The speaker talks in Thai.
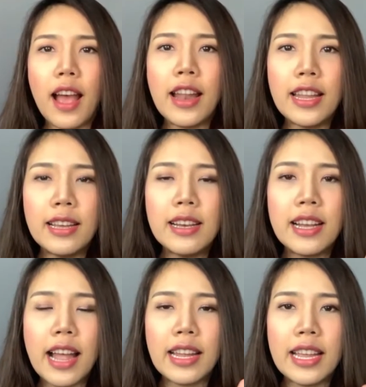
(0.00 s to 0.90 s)
อันนี้คื
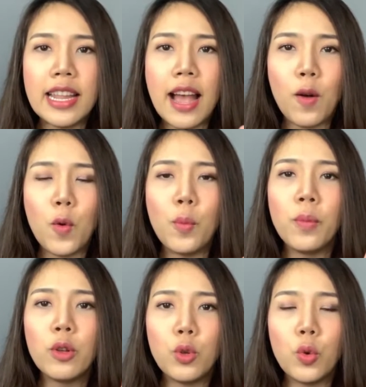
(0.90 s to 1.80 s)
อการกินยาคุม
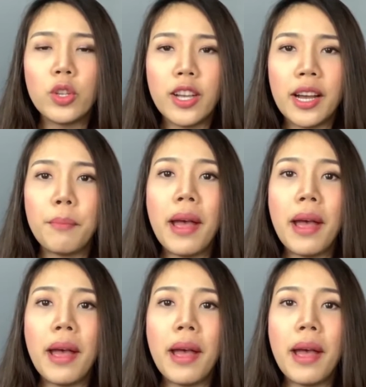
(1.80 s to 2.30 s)
ฉุกเฉิน